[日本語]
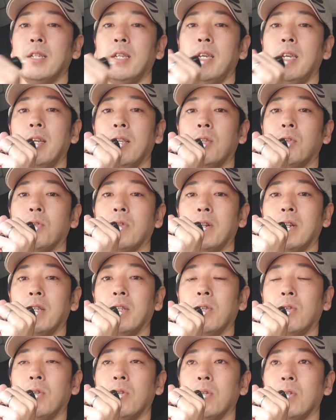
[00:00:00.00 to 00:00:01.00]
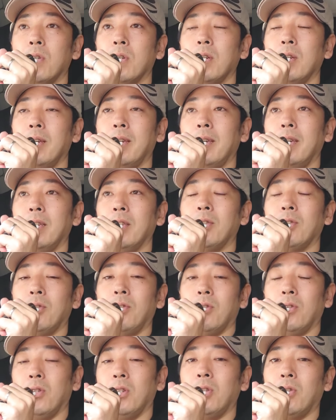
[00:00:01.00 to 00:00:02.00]
えー、隣の、えー、いす
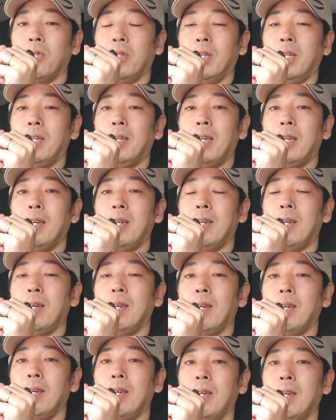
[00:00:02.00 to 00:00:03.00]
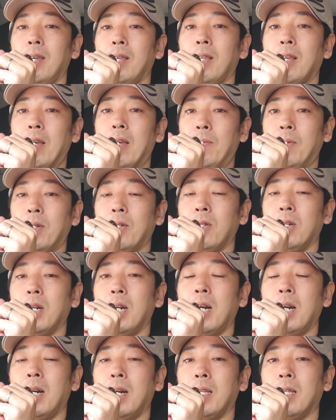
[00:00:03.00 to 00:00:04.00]
ずの人に、えー、タイミング
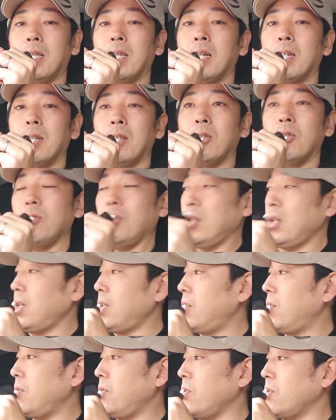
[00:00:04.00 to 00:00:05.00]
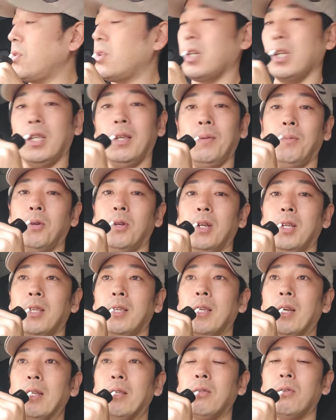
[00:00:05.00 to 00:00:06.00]
があったらしくて、ちょっとつけてもらっ
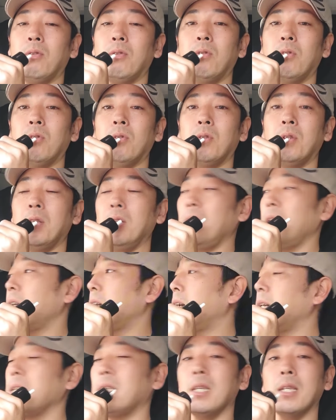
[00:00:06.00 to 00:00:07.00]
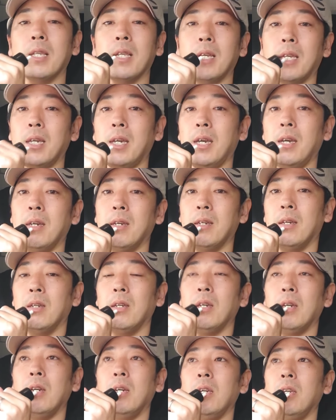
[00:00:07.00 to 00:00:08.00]
たということでね、配線だけ、
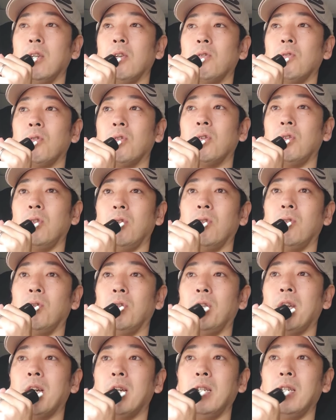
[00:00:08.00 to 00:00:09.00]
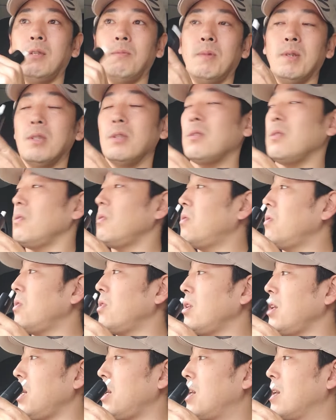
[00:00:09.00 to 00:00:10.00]
えー、よろしくお願いしますというこ
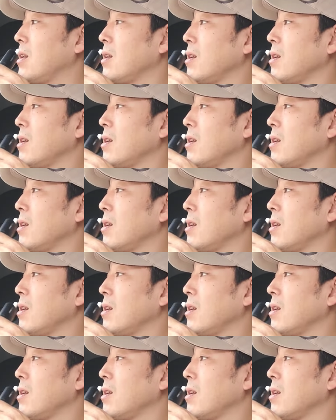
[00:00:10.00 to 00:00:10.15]
とで、